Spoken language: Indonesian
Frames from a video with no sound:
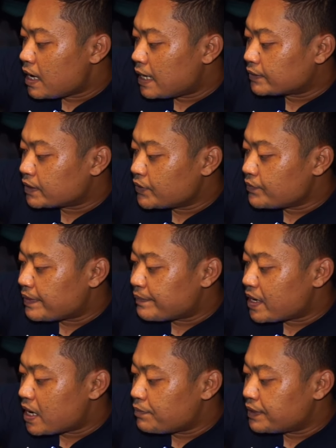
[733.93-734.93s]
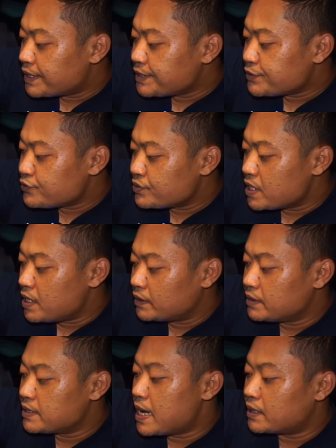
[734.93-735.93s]
atau memang kameranya sudah
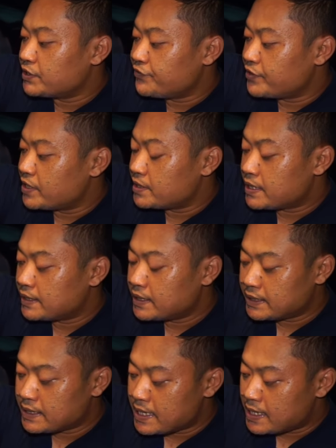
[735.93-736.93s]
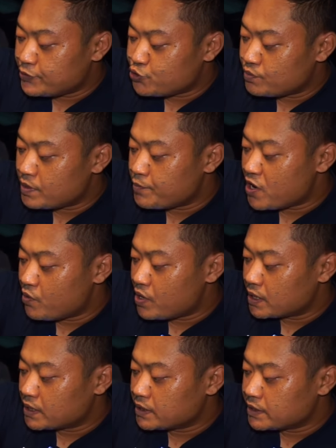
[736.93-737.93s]
tidak aktif ya nanti kita akan coba bawa
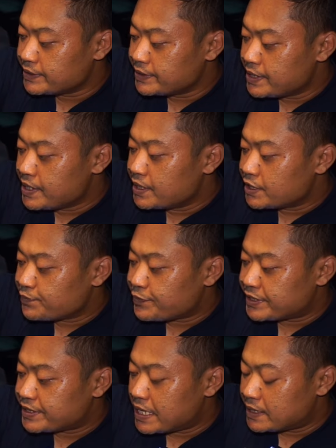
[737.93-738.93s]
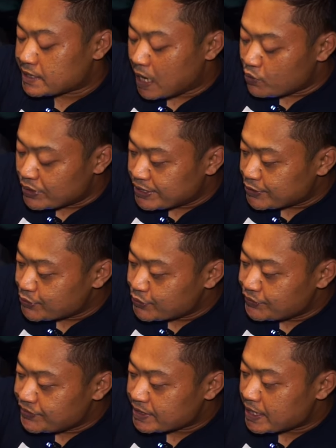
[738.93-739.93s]
ke spesialis
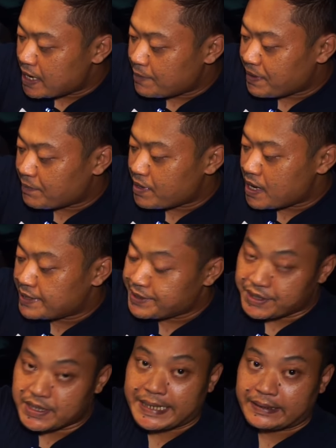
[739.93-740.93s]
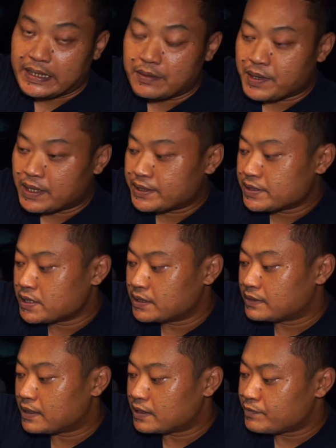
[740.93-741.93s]
audio jika memang hanya setting paling
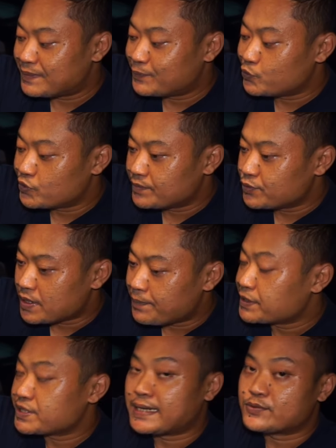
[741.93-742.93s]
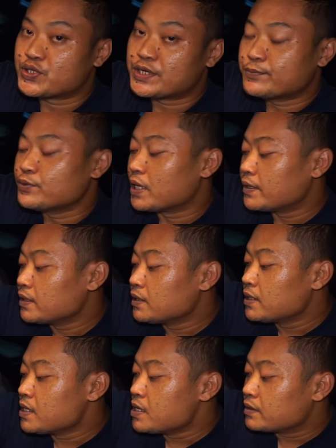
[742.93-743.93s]
sekitar 50.000 sampai 100.000 lah
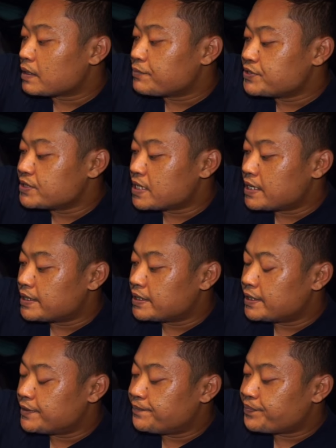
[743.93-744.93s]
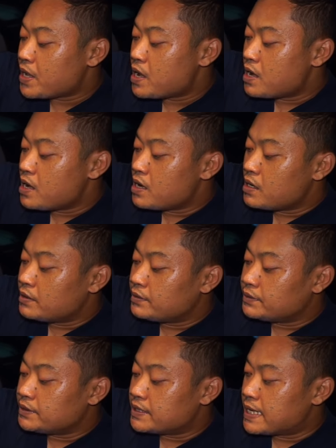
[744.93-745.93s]
tapi jika ingin
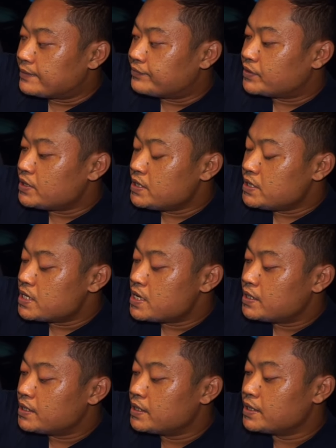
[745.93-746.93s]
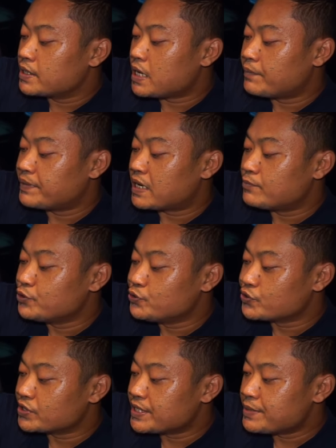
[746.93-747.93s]
diganti kamera
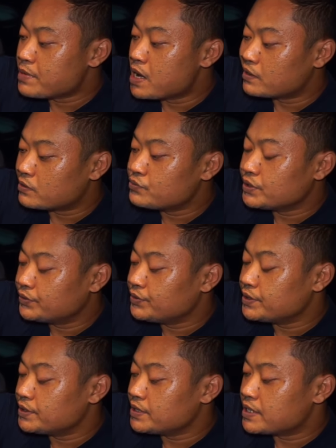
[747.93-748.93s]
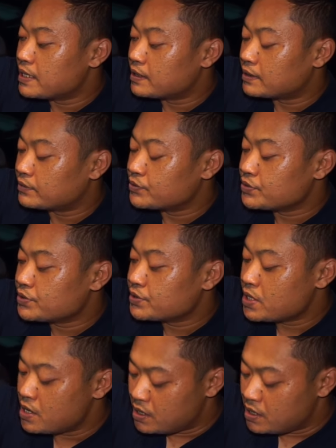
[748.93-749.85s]
mundurnya baru itu di 350.000